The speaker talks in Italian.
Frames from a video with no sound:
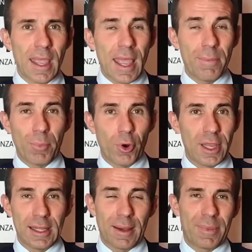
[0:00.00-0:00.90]
e
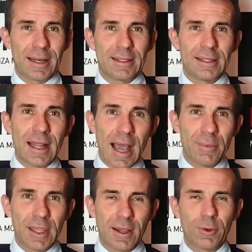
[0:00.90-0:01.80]
poi la parte
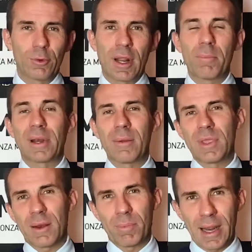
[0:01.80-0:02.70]
dinamica con una
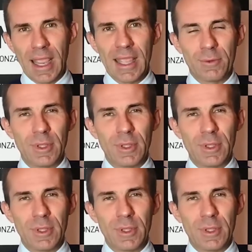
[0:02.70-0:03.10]
premier parade,